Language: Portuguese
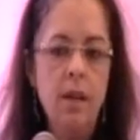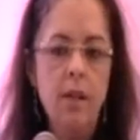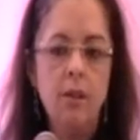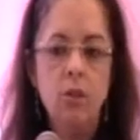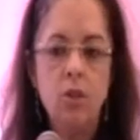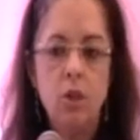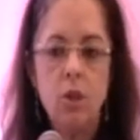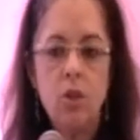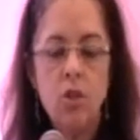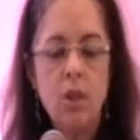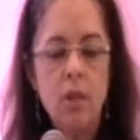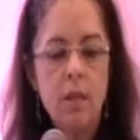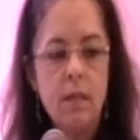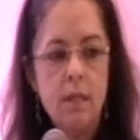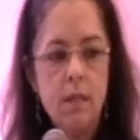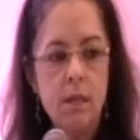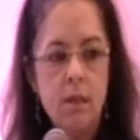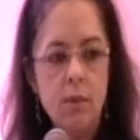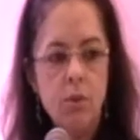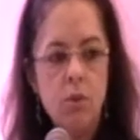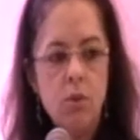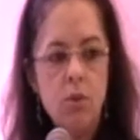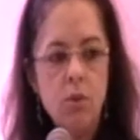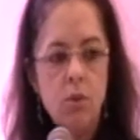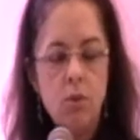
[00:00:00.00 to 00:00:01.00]
nós já
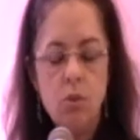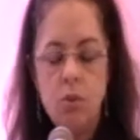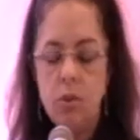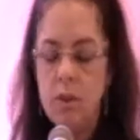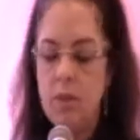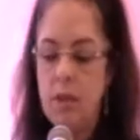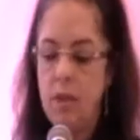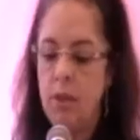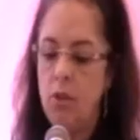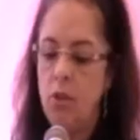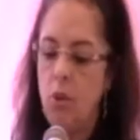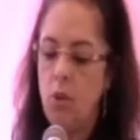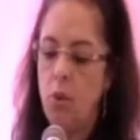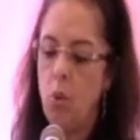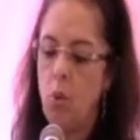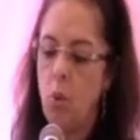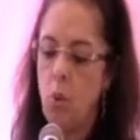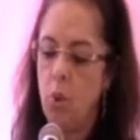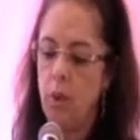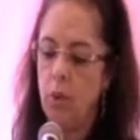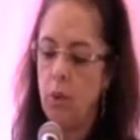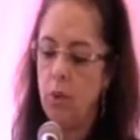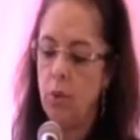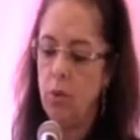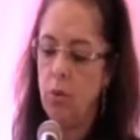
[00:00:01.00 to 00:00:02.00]
estamos com
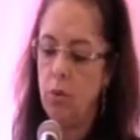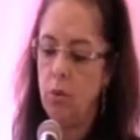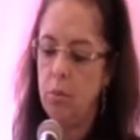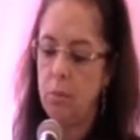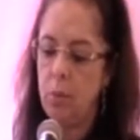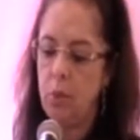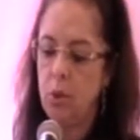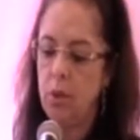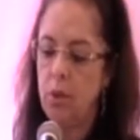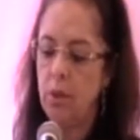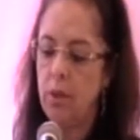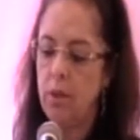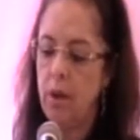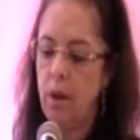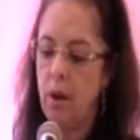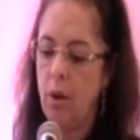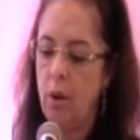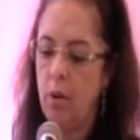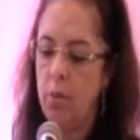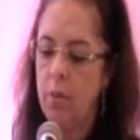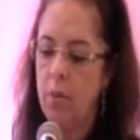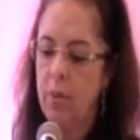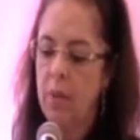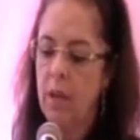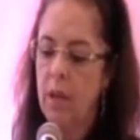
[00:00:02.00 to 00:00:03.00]
108 no
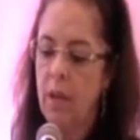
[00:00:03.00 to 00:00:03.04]
portal